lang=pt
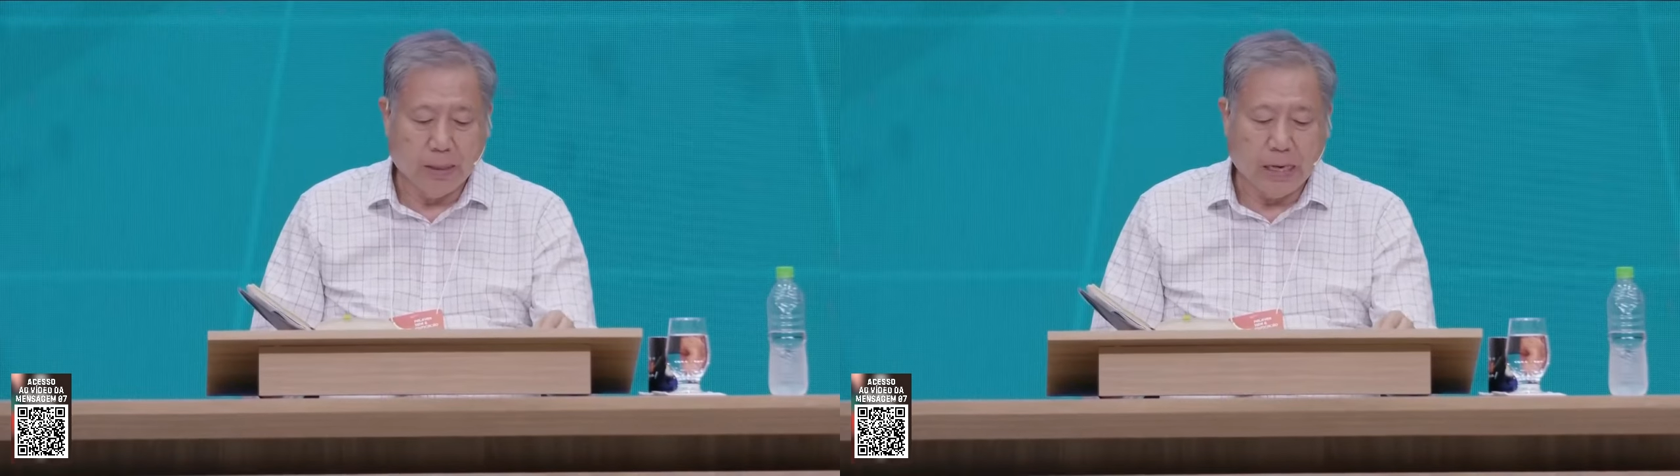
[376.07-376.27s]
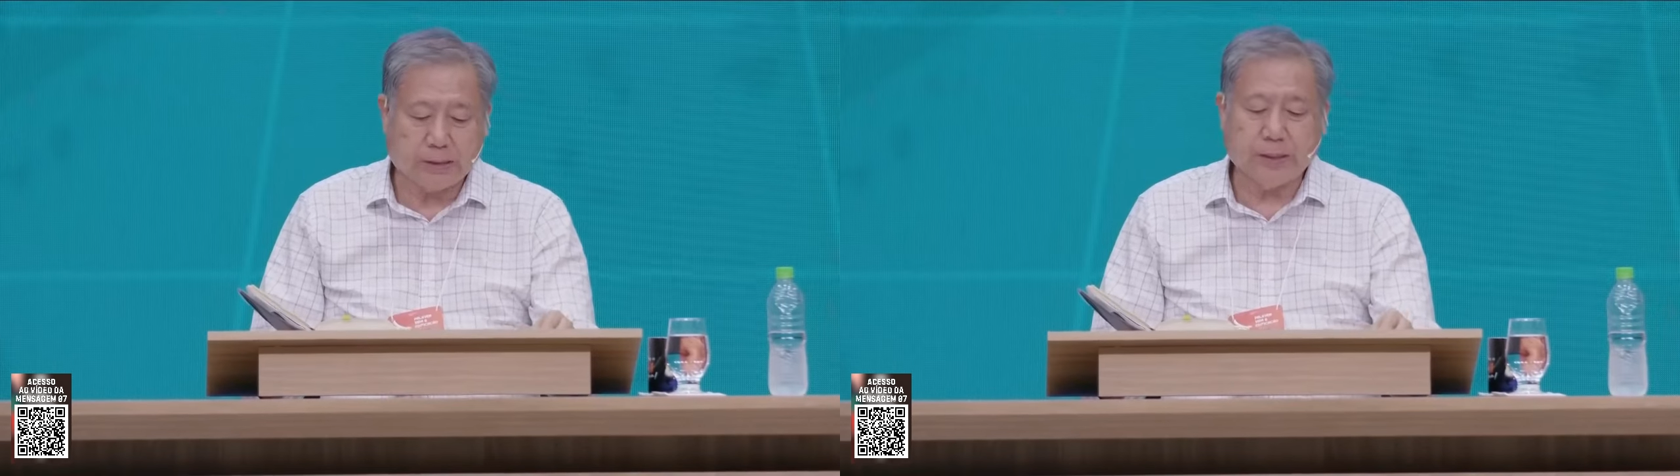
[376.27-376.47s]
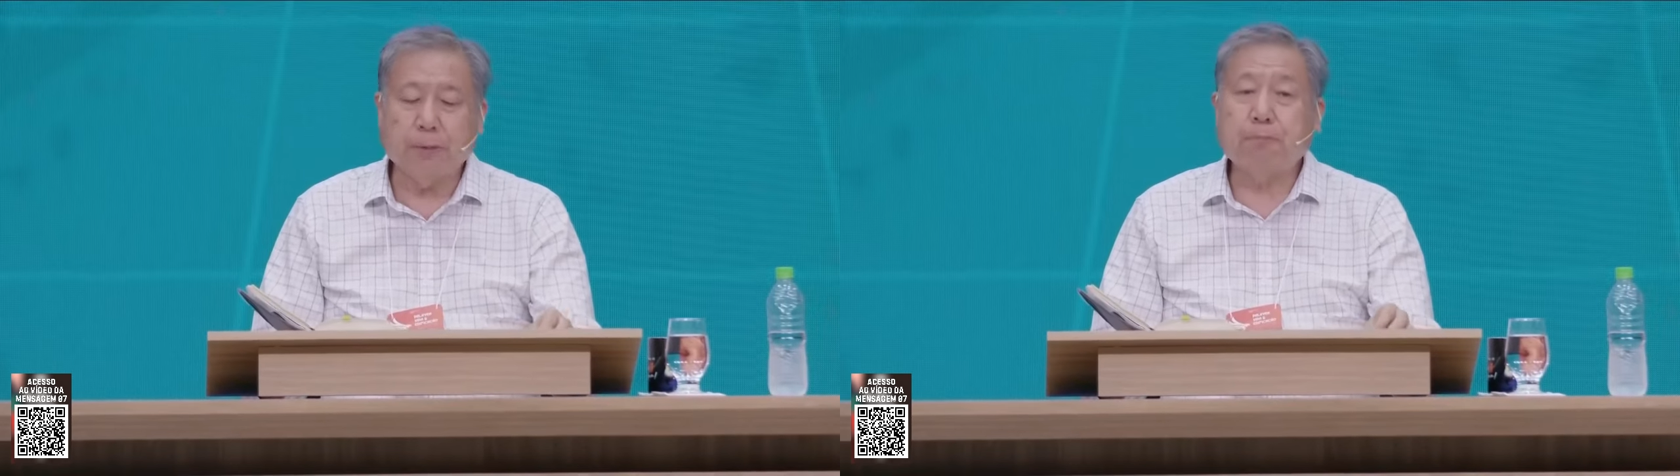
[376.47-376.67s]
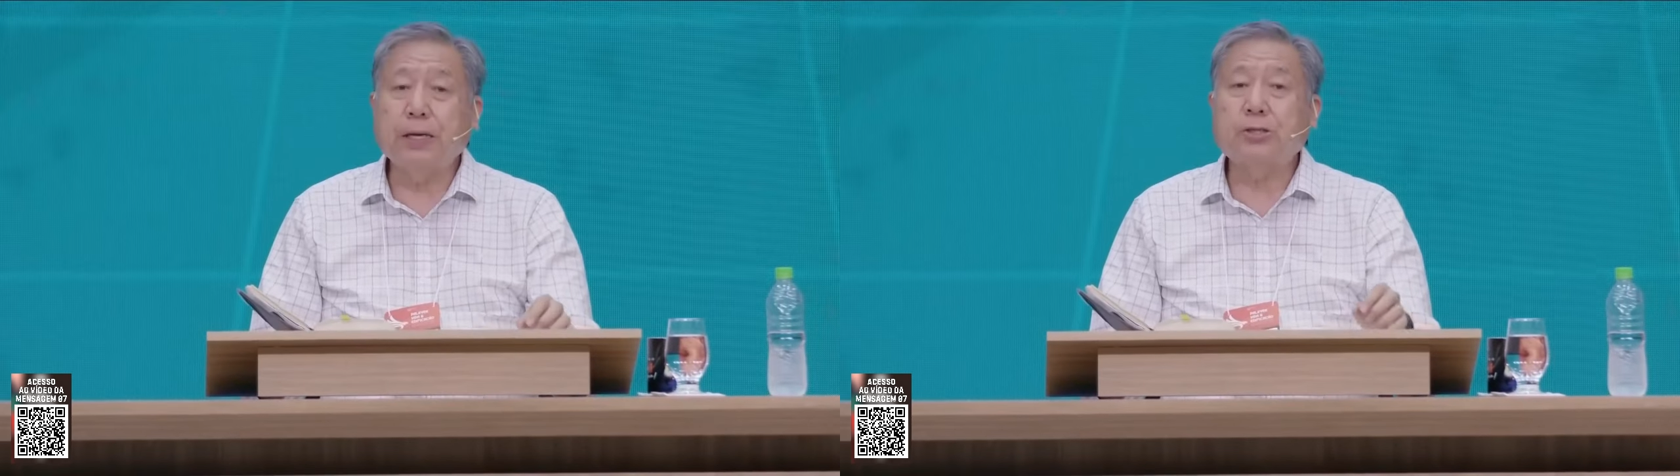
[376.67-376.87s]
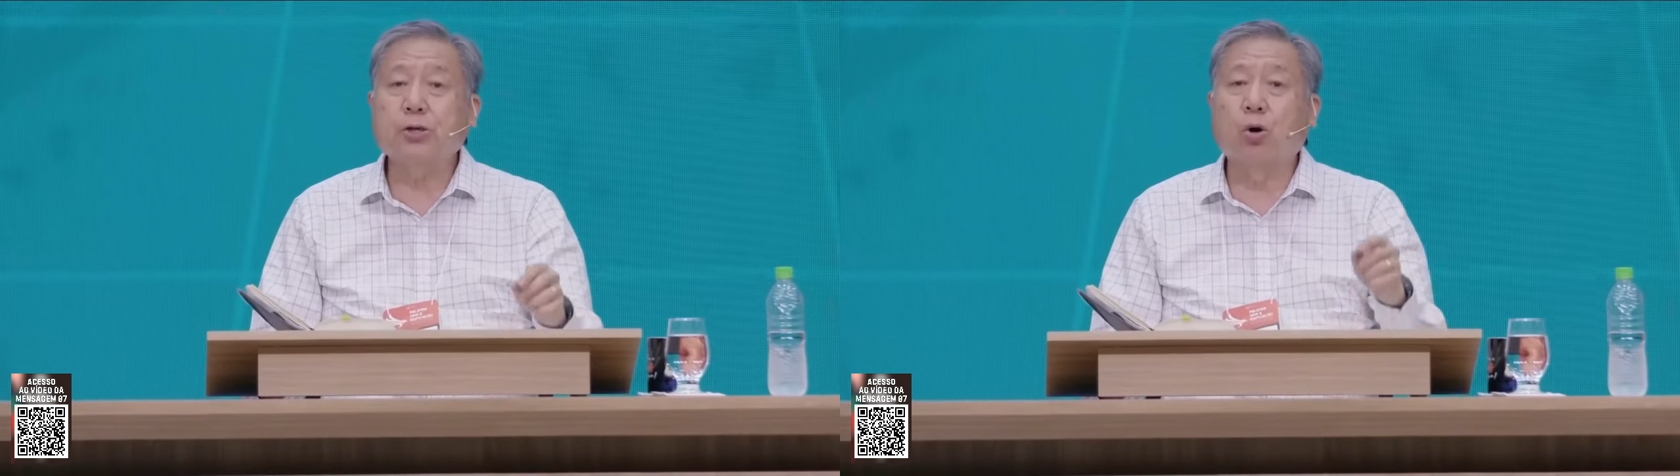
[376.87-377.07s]
a
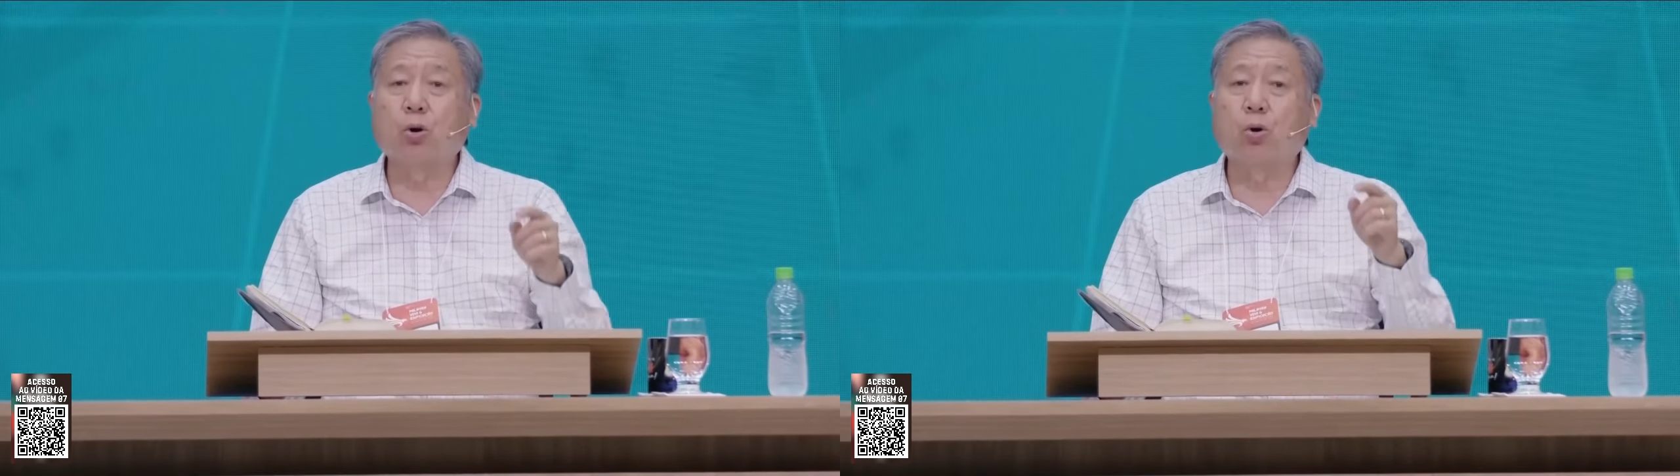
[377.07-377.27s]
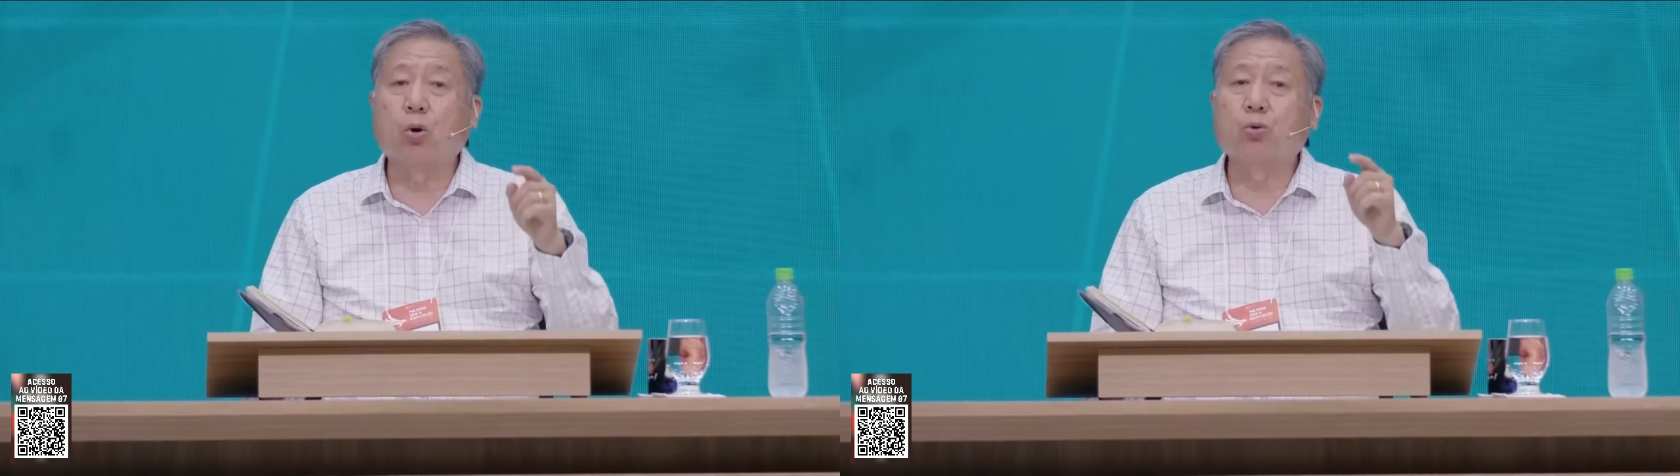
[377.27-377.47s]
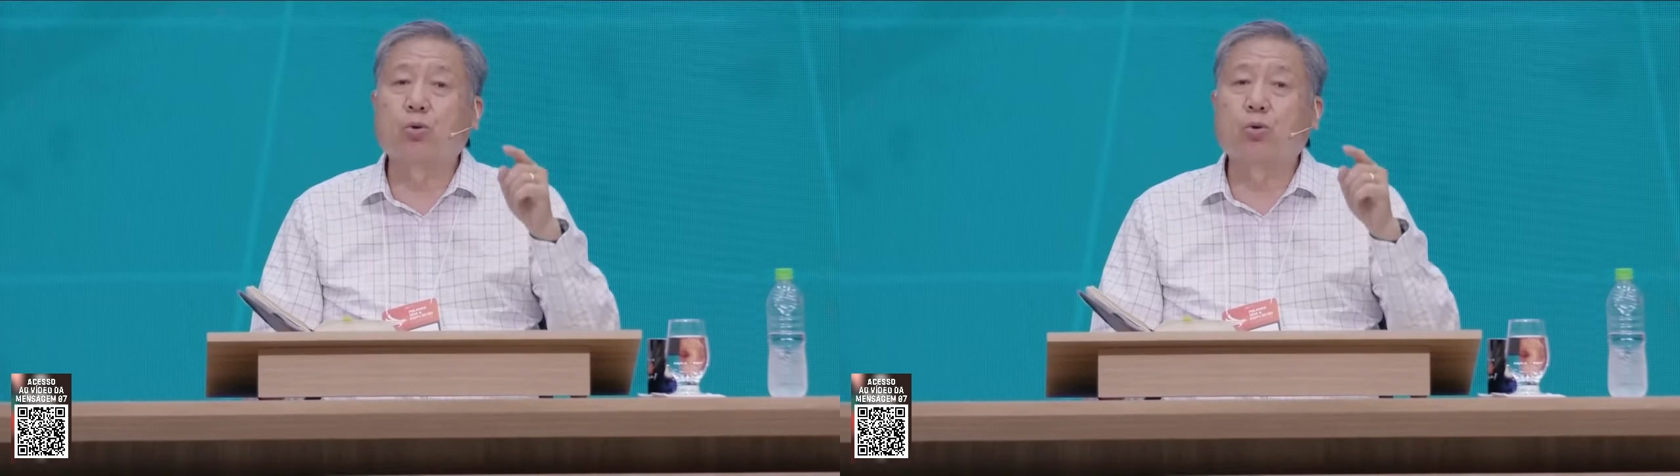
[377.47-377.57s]
serpente colocou